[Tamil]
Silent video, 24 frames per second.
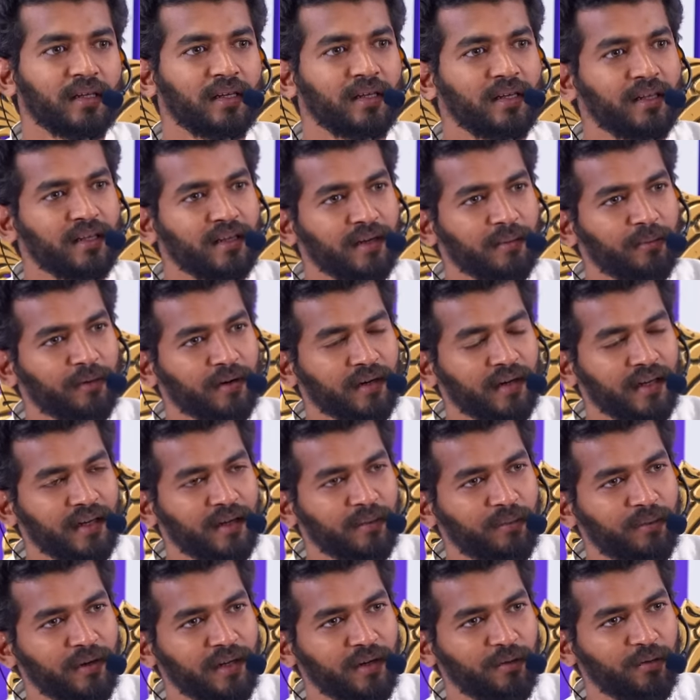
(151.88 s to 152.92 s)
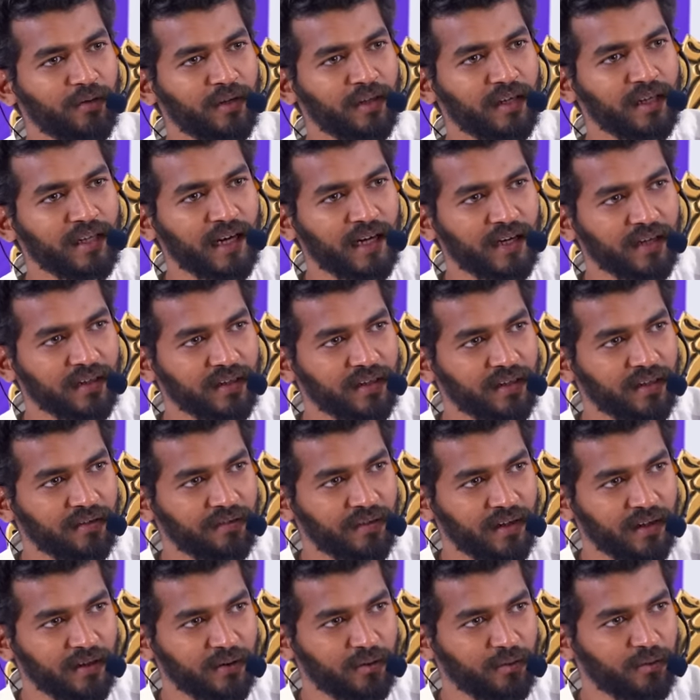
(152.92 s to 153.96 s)
இதுக்கப்புறம் நான் எப்படி உங்களுக்கு ஞானத்தை நான்
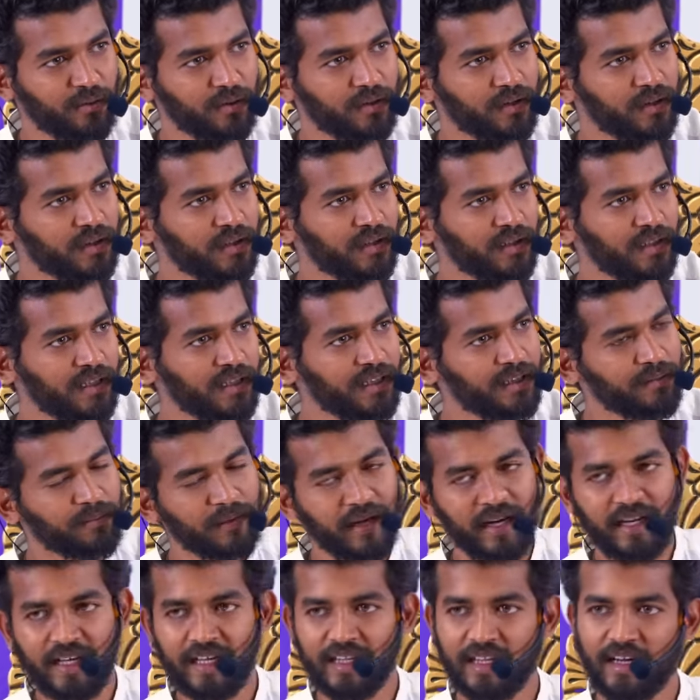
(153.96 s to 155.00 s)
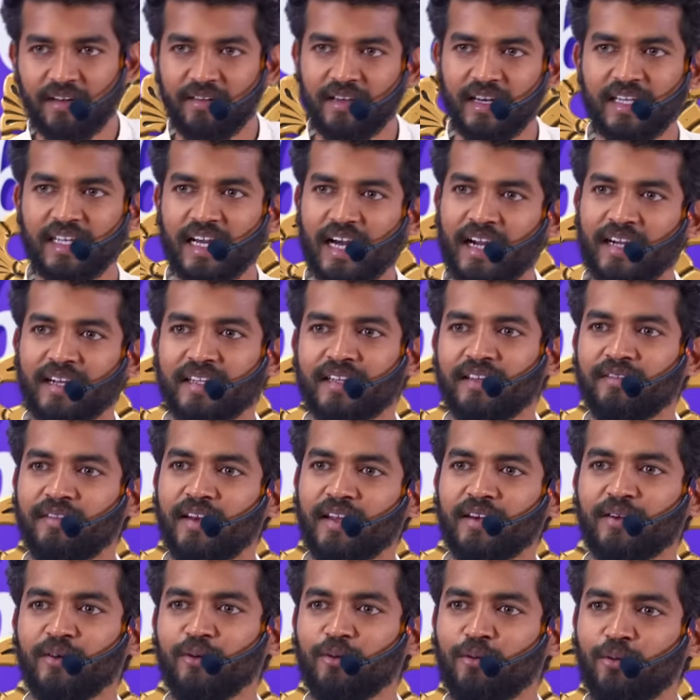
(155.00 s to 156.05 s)
விளக்கம் கொடுக்குறது இதுக்கு மேலே ஏதாவது நான் ஞானத்தை
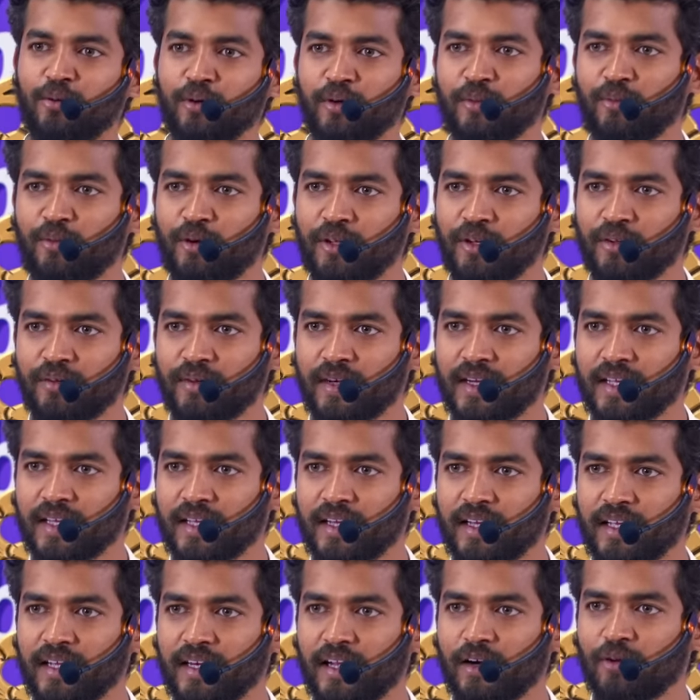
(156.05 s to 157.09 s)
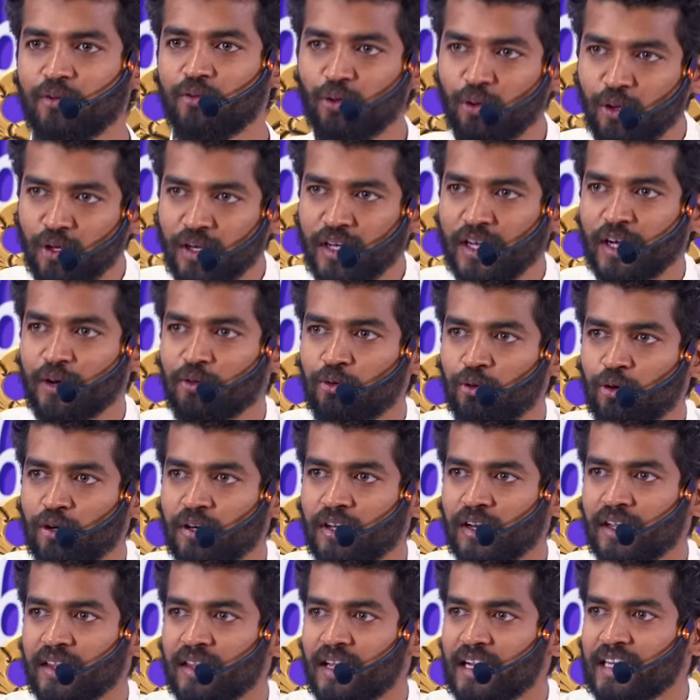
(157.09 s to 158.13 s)
விளக்கம் கொடுக்க முடியும்னு நினைக்கிறீங்களா கொடுங்க
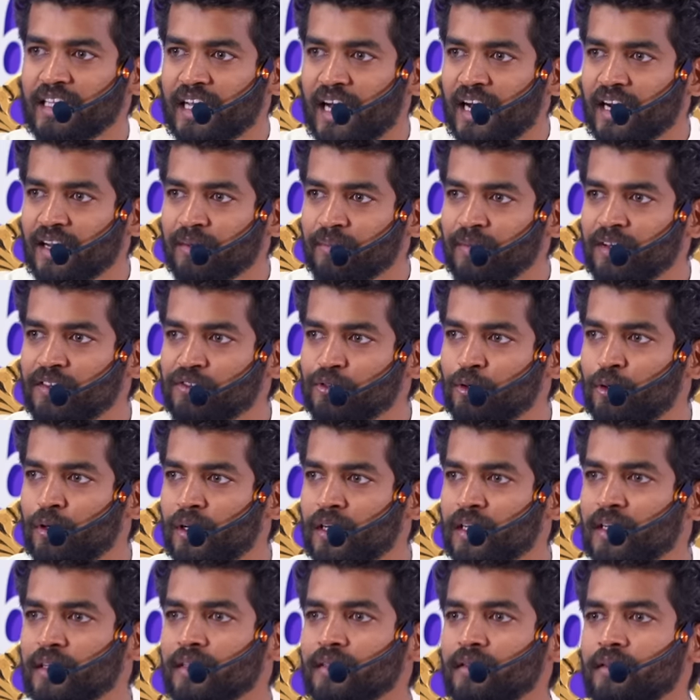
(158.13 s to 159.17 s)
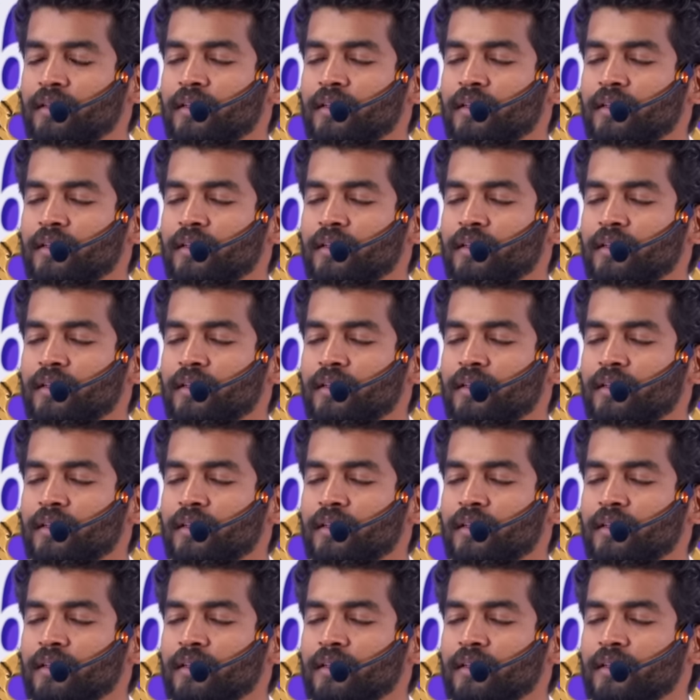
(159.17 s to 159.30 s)
கொடுக்குறதா ஞானமே சொல்கிறேன்